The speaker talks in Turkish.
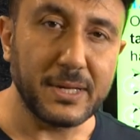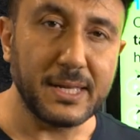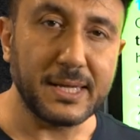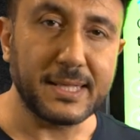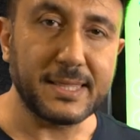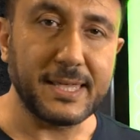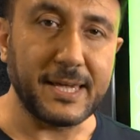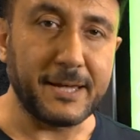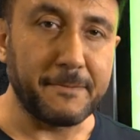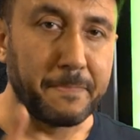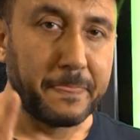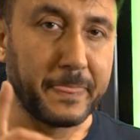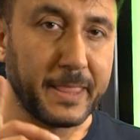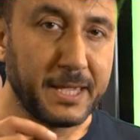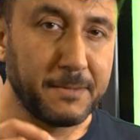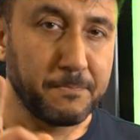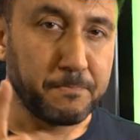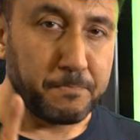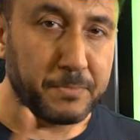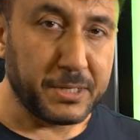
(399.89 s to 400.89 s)
birlikte
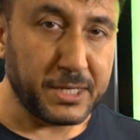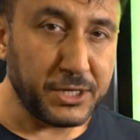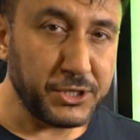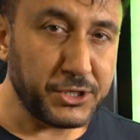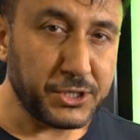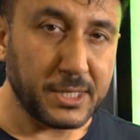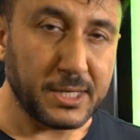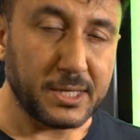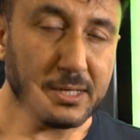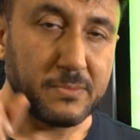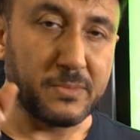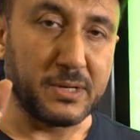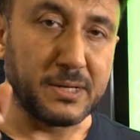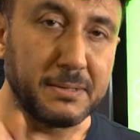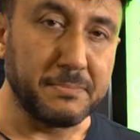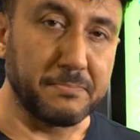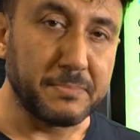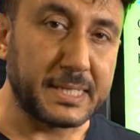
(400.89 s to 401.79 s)
pirinç tarımı,